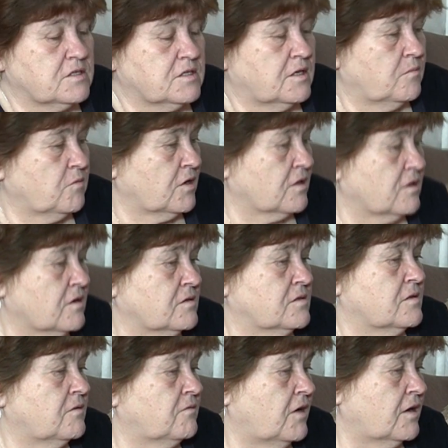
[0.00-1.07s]
С кем я не
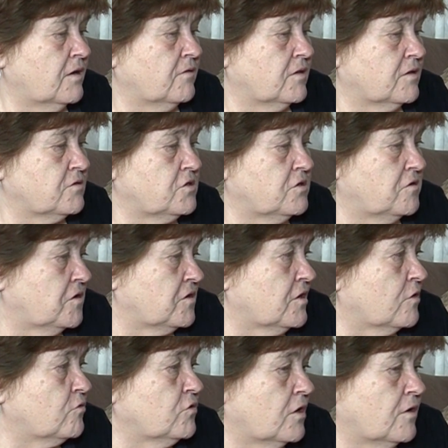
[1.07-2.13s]
разговаривала, все
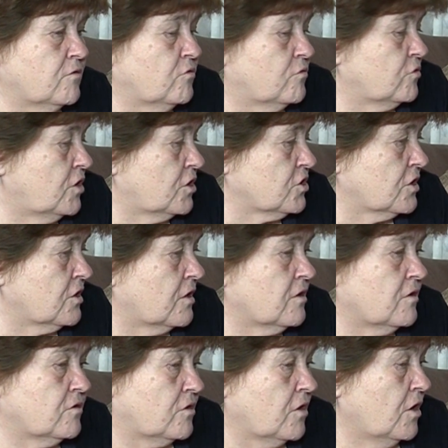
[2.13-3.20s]
говорят, а куда? Я говорю, куда же они? Они
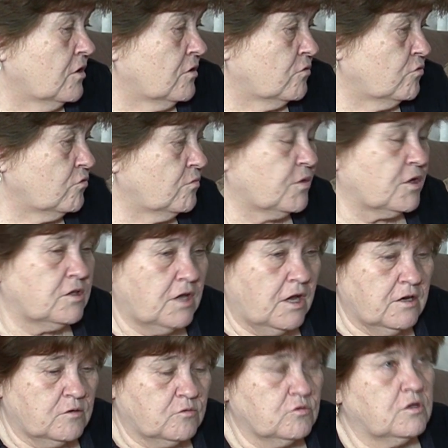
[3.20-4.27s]
говорят, ну,
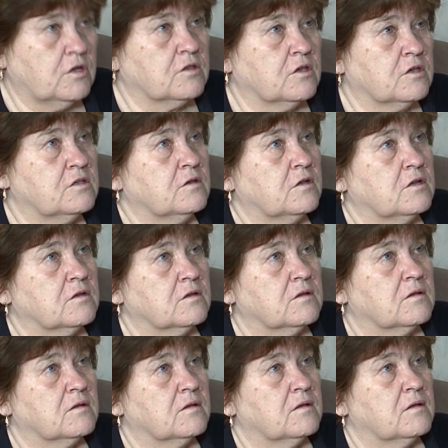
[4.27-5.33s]
продали куда они? я
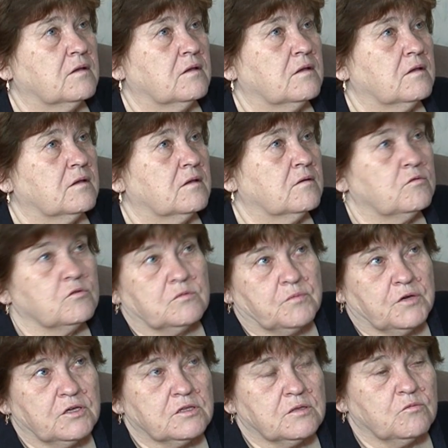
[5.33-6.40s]
Вот,
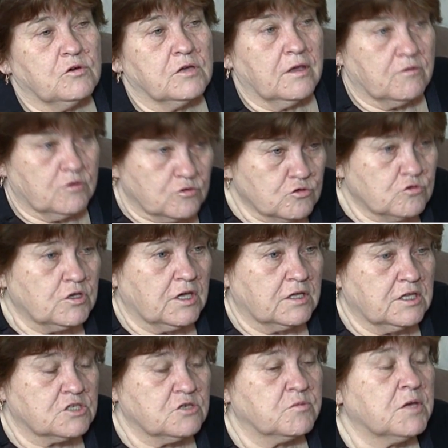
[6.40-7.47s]
поэтому я говорю, что
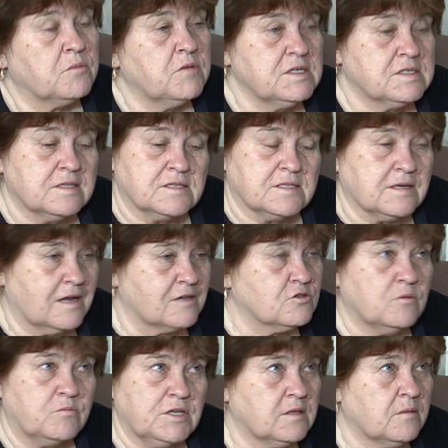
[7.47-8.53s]
я даже мне мысль
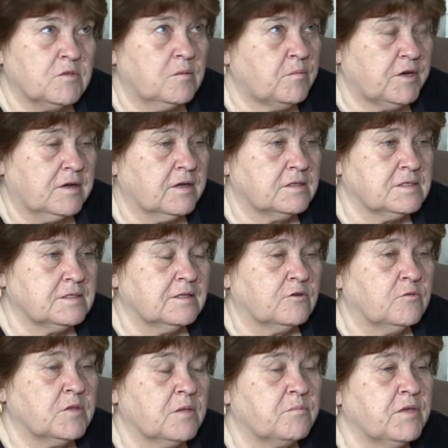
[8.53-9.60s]
сразу об этом не приходила.
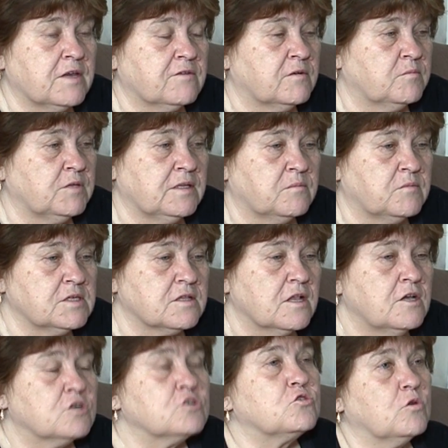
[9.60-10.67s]
У меня первая была мысль,
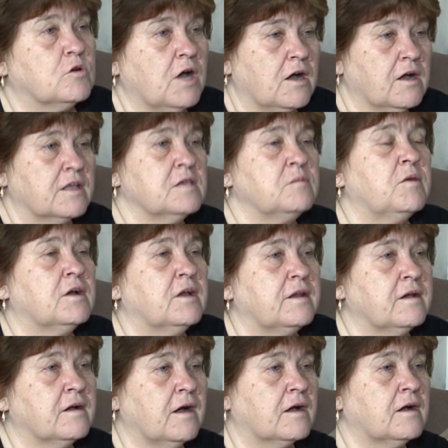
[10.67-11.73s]
что как они
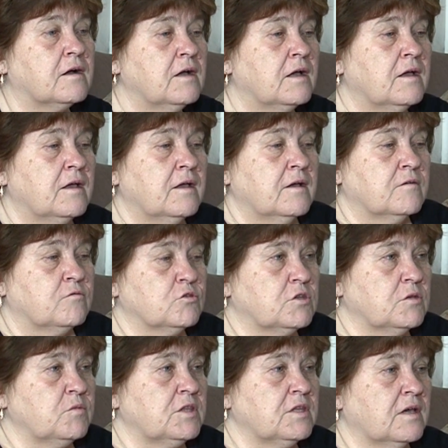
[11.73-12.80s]
могли, как
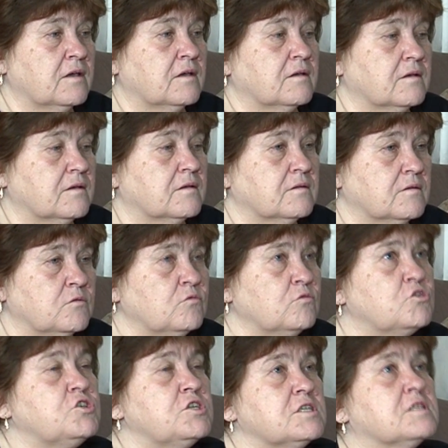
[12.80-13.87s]
вот именно, э,
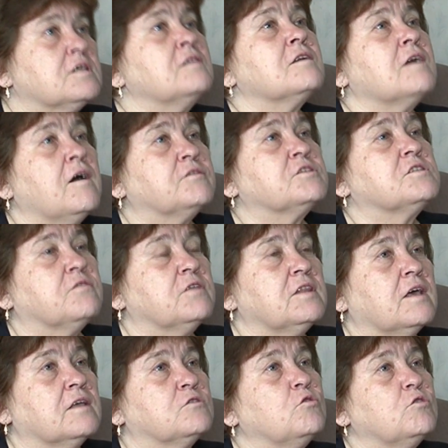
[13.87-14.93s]
ну, чисто
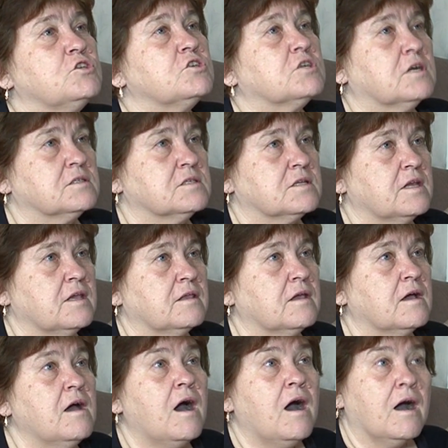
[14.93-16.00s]
нравственная точка
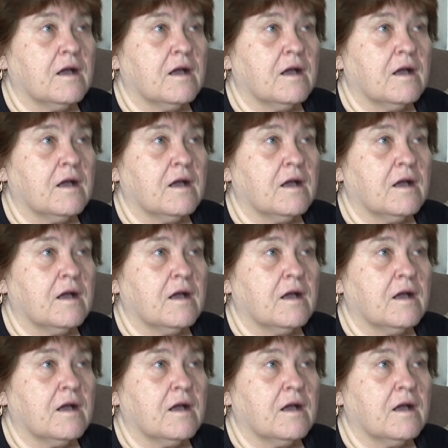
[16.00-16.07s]
зрения.